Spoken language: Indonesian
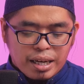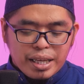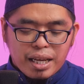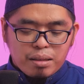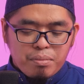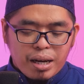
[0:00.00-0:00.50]

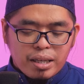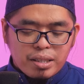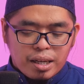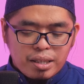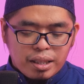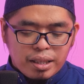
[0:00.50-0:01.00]
niat baik
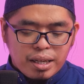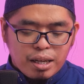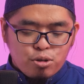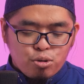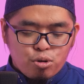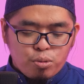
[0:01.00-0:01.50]
saja
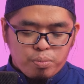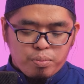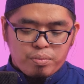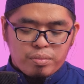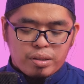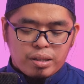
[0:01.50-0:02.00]
tidak cukup,
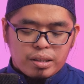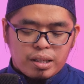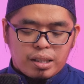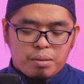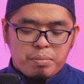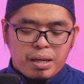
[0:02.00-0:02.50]

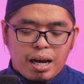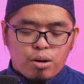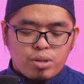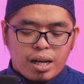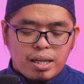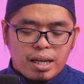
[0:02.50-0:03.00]
tetapi
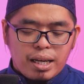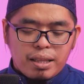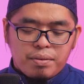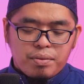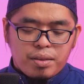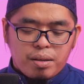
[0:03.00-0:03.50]
harus ada
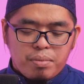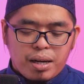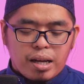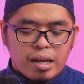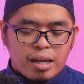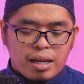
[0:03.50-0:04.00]

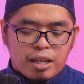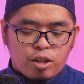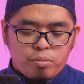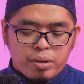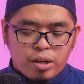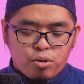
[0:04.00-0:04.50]
ittiba
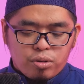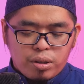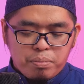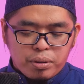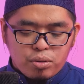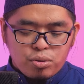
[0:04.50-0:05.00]
atau
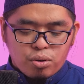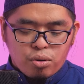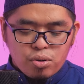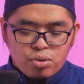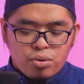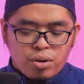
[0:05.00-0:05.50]
mengikuti petunjuk
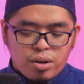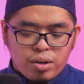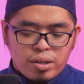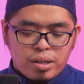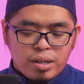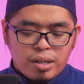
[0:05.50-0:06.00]
Rasul.
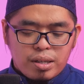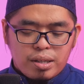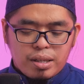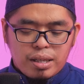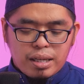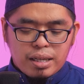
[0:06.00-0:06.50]

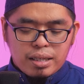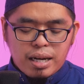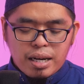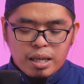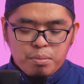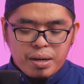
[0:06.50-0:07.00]

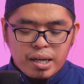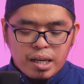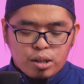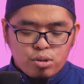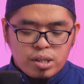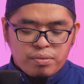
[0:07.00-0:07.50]
Dan ibadah
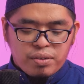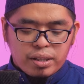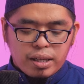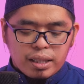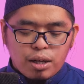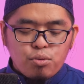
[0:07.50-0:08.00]
itu
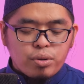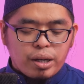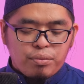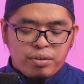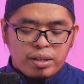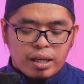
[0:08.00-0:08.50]
sifatnya
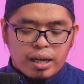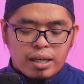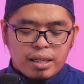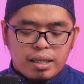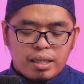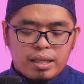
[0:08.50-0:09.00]
tauqifiyah.
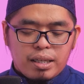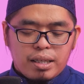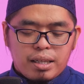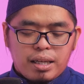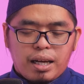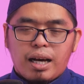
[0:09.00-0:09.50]

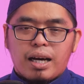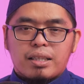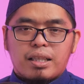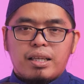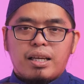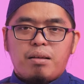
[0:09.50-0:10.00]

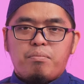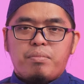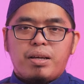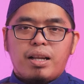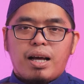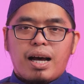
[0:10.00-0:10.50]
Artinya
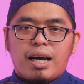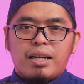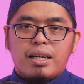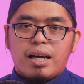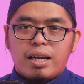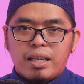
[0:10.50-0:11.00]
bila
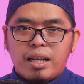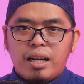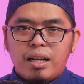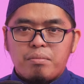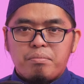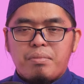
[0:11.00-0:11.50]
ada
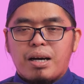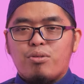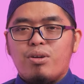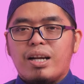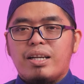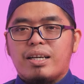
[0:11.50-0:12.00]
dalil
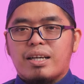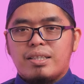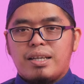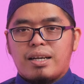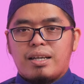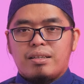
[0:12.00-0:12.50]
barulah
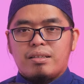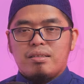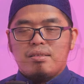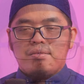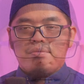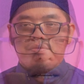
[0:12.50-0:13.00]
dikerjakan.
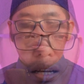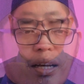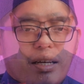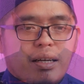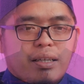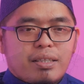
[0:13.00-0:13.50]

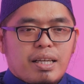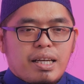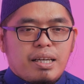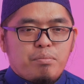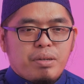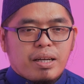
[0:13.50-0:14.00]

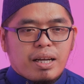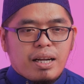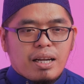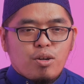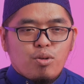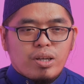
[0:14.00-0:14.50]
Saya
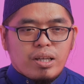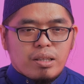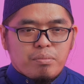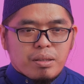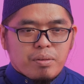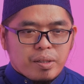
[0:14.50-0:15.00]
berikan
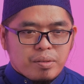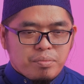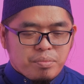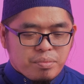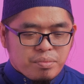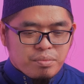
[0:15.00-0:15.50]
analogi teman-teman.